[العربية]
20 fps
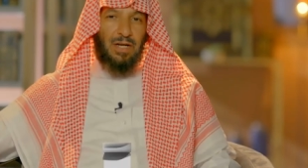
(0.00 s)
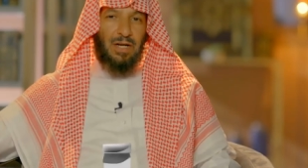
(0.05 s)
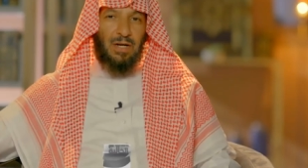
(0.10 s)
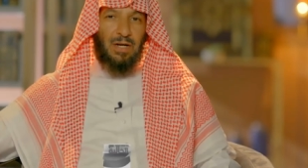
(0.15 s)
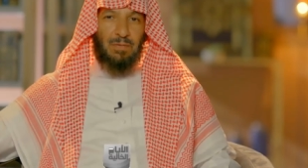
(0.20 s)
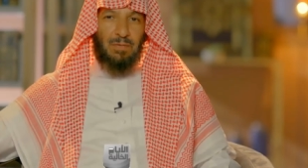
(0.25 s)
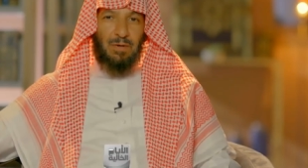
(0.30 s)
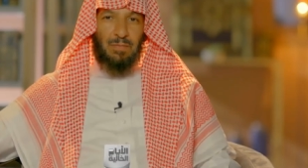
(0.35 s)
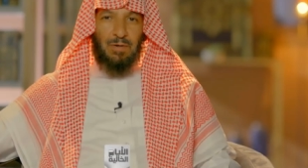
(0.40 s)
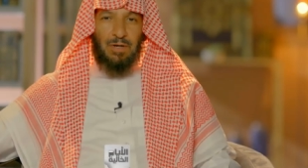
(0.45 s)

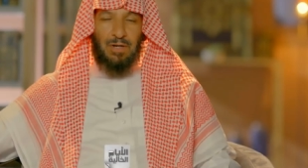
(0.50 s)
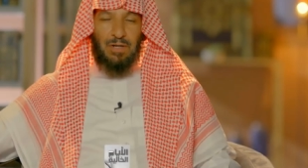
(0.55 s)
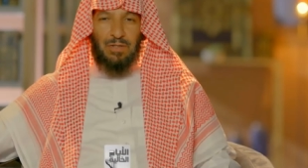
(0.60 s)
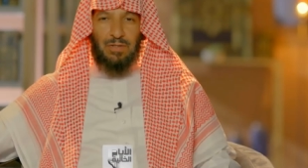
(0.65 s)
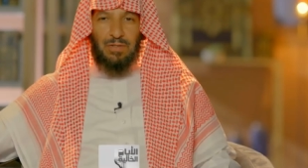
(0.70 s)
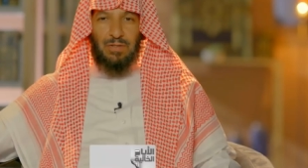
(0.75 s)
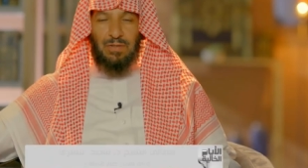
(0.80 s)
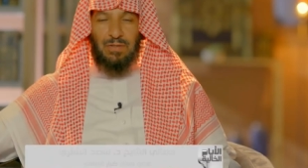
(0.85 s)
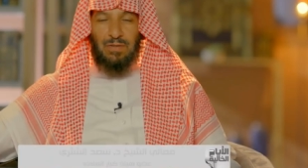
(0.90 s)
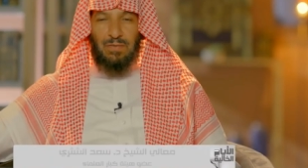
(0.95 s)
أما
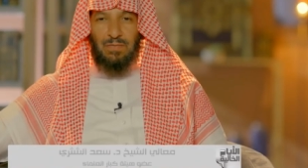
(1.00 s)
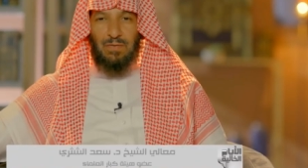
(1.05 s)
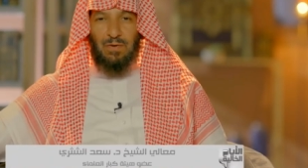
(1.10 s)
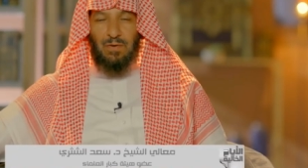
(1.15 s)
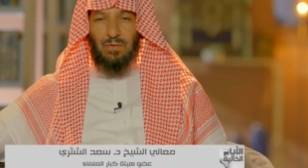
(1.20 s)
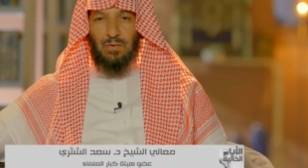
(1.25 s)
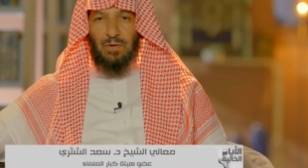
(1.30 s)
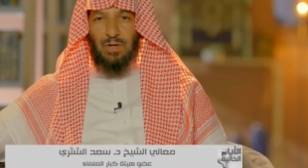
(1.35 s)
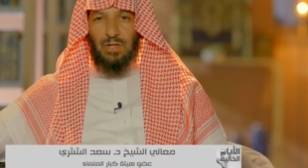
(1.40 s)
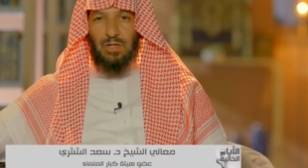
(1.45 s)
بعد
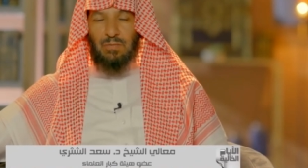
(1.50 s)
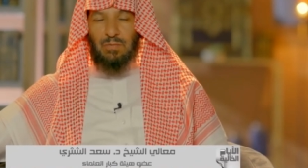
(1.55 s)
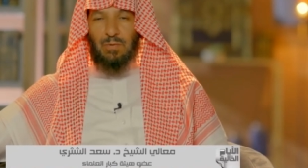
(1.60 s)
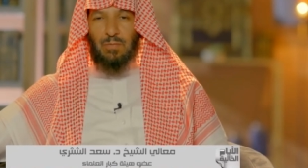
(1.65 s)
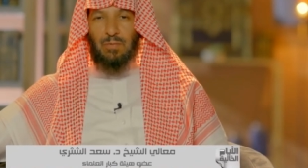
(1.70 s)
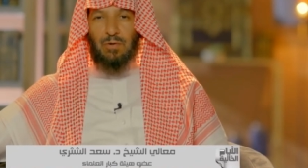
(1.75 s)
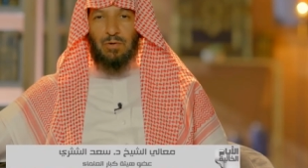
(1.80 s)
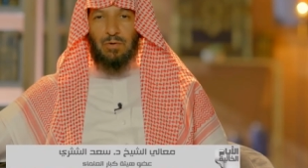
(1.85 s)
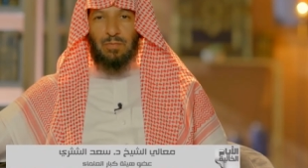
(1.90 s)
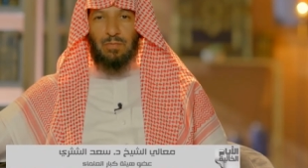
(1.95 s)
فأرحب
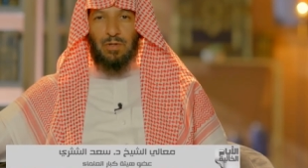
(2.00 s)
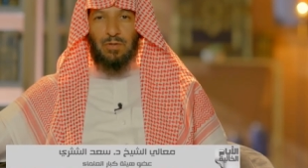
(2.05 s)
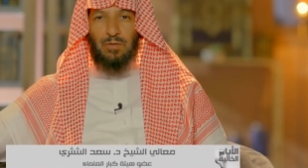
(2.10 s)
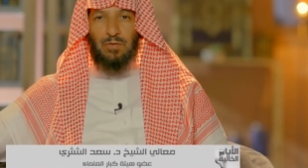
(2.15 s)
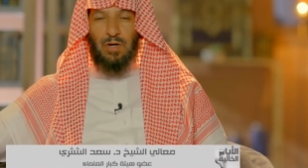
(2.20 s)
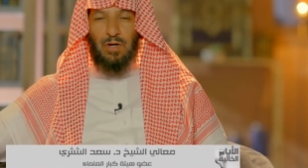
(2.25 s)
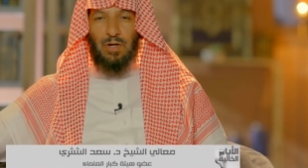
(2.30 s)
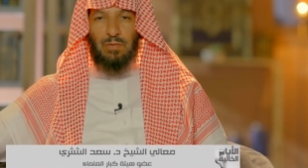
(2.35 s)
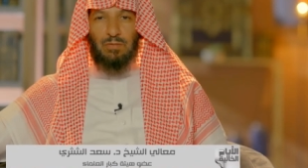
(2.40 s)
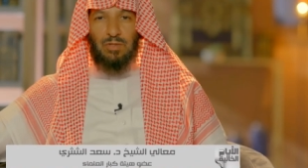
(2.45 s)
بكم
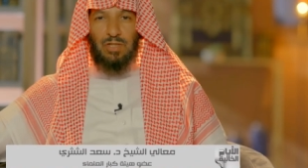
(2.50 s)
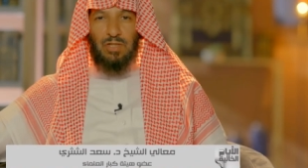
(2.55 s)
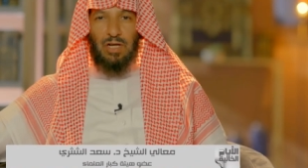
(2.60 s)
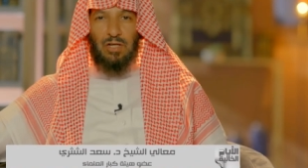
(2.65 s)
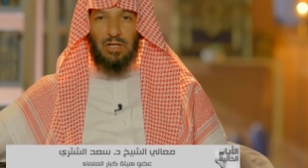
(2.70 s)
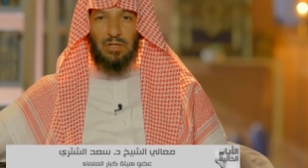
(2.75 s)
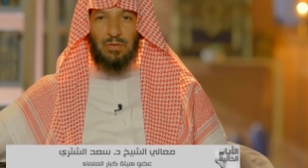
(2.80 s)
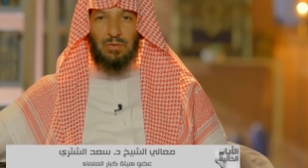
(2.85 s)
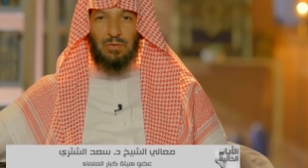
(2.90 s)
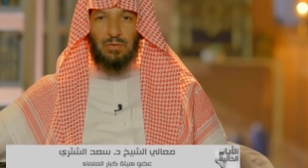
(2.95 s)
أيها
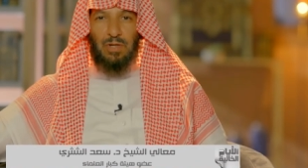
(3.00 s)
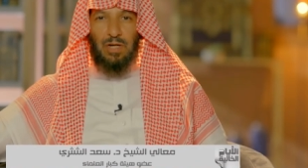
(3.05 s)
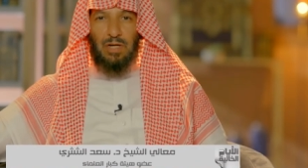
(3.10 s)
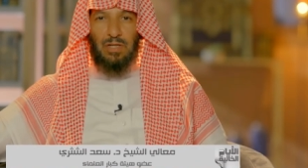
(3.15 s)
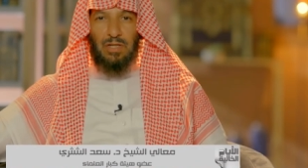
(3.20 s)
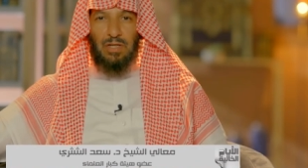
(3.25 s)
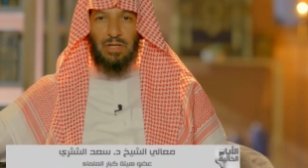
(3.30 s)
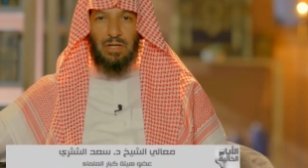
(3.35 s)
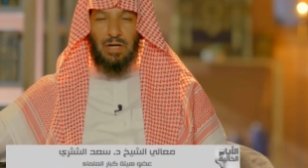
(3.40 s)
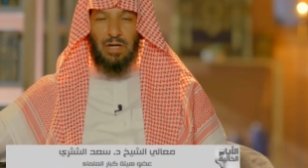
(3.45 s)
المشاهدون
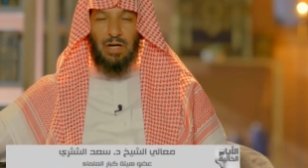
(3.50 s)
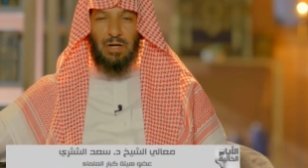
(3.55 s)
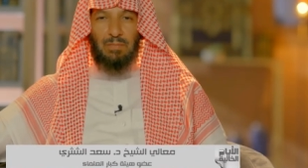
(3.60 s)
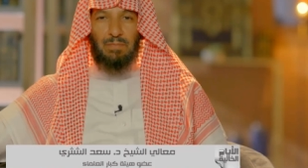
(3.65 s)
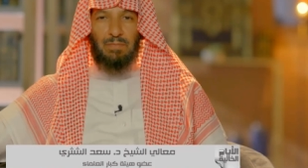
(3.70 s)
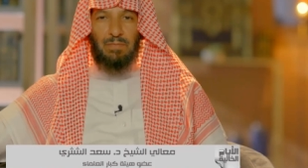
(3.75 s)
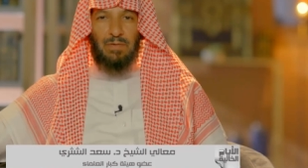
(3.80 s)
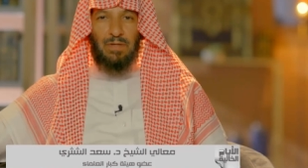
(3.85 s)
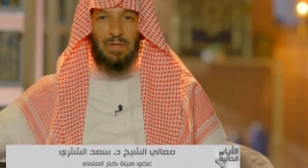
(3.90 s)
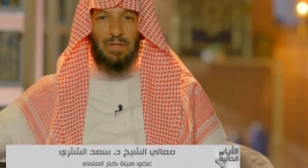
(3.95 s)

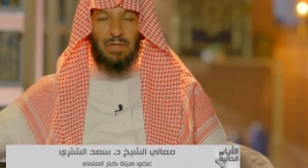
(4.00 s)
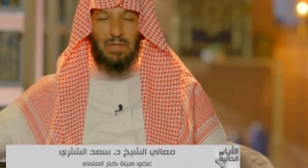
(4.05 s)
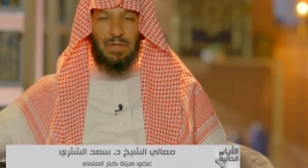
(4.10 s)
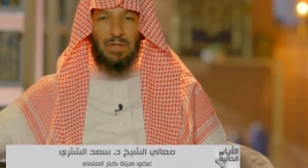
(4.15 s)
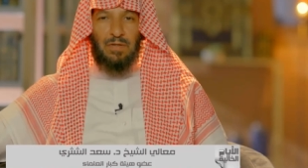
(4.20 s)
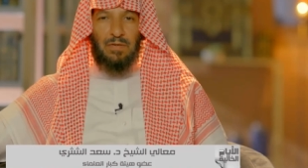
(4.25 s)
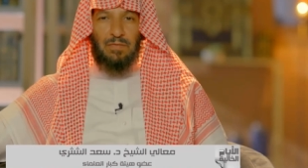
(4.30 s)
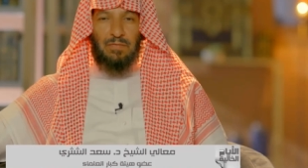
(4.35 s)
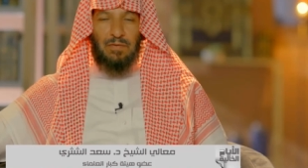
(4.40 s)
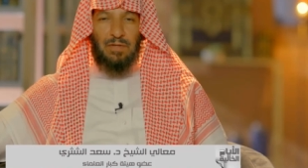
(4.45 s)
الكرام
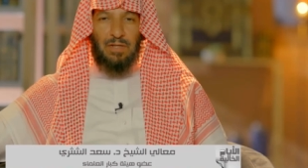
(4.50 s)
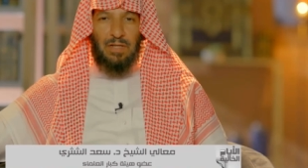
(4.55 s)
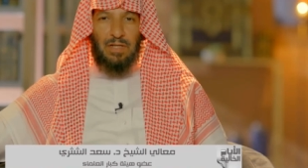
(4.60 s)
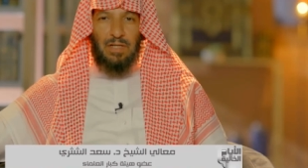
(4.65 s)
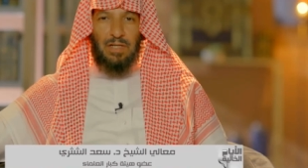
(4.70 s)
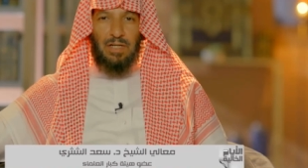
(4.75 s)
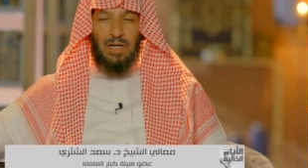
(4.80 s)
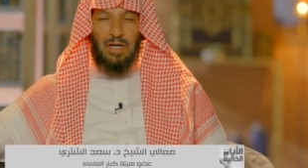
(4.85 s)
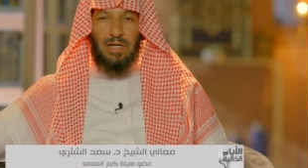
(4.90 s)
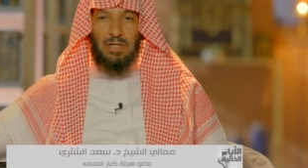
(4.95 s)
في
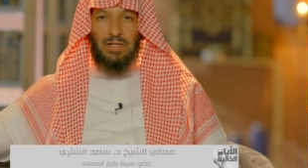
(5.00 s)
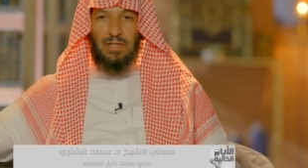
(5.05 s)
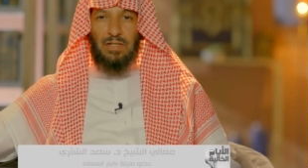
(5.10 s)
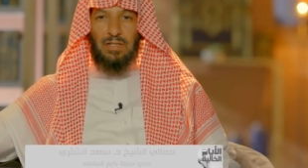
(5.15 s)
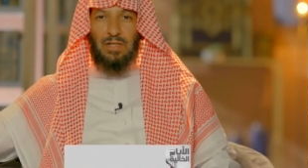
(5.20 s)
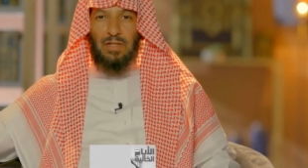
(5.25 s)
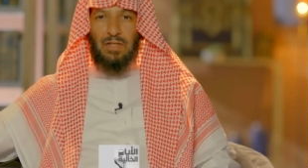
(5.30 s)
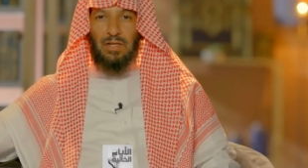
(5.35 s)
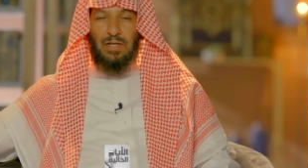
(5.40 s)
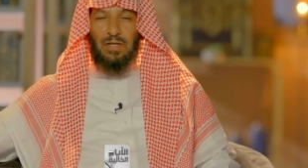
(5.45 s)
لقاء
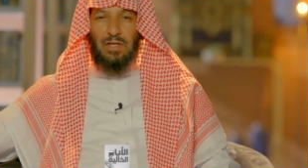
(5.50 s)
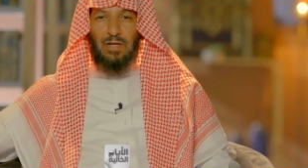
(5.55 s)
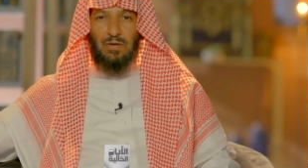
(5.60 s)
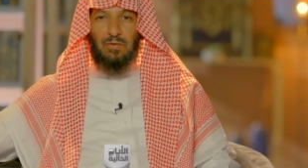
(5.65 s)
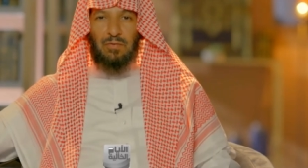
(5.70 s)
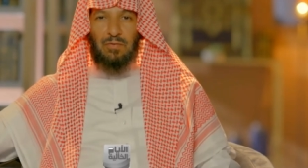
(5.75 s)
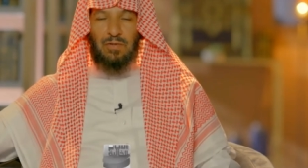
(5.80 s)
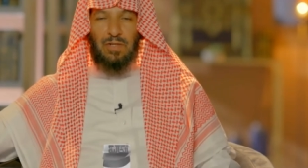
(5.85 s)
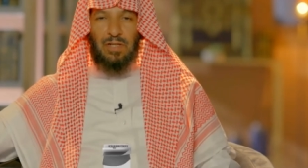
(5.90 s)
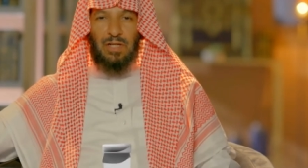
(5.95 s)

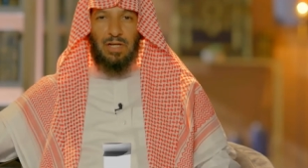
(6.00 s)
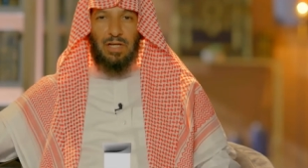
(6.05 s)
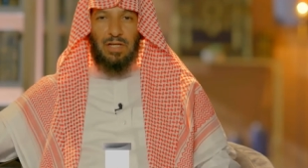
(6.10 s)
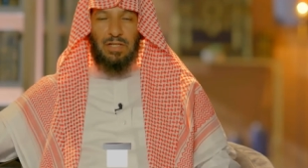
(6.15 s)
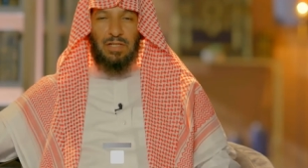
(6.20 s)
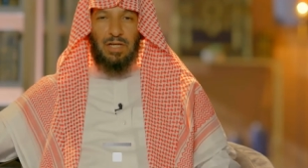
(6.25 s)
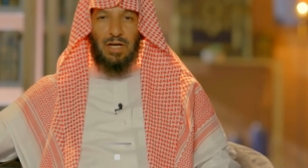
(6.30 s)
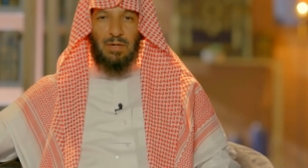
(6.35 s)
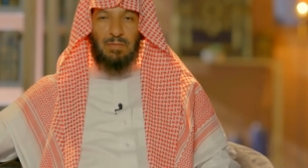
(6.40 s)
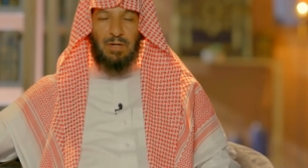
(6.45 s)
نتذكر فيه
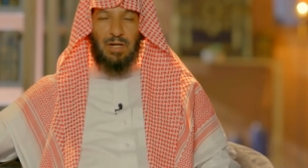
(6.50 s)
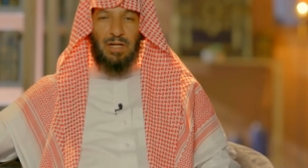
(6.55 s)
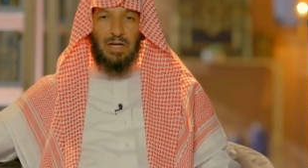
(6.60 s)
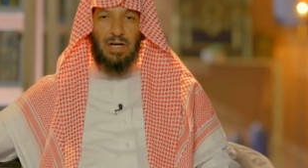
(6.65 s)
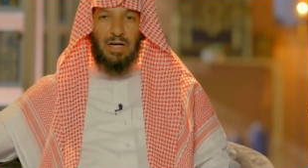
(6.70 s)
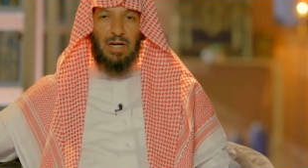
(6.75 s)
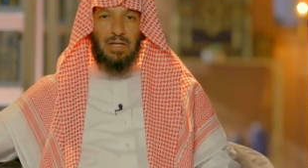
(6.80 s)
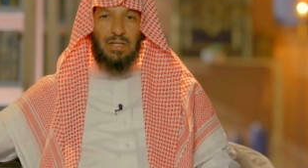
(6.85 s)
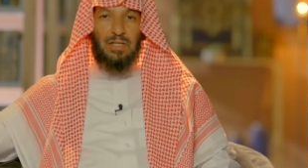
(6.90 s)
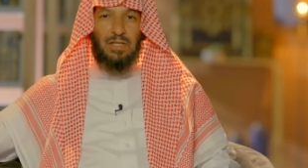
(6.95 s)
الأيام
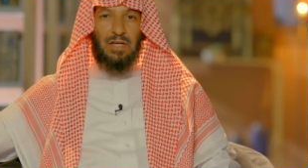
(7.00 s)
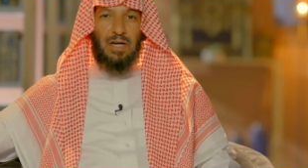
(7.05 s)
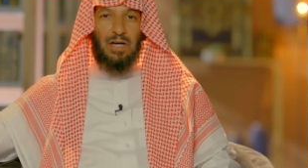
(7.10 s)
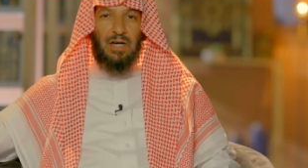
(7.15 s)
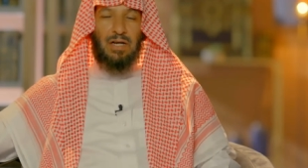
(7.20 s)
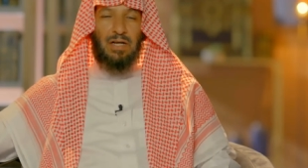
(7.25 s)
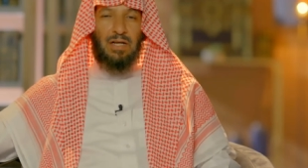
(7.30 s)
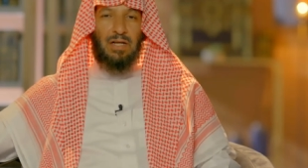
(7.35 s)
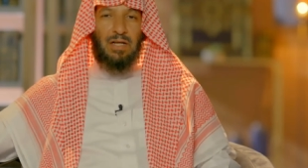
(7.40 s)
الخالية